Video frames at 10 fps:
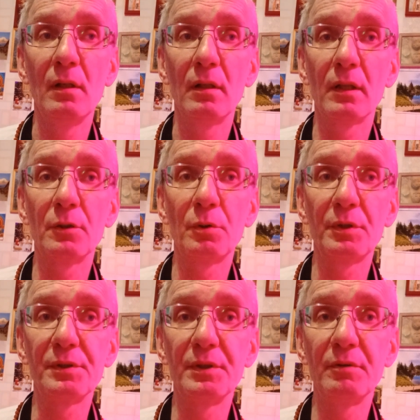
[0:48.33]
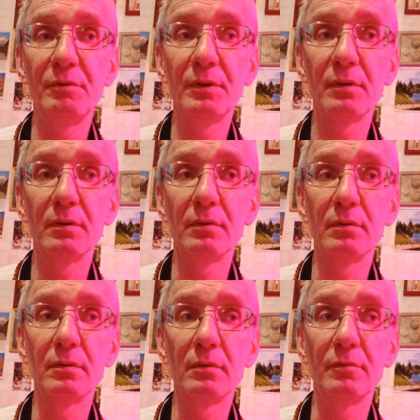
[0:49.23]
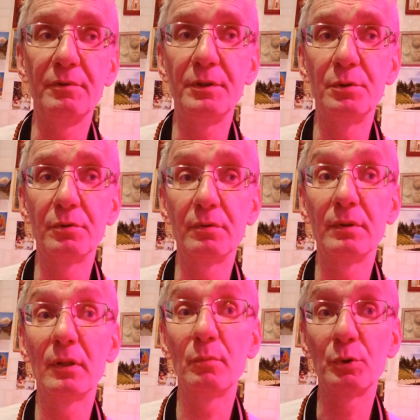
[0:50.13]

который заявил, э, видео я вам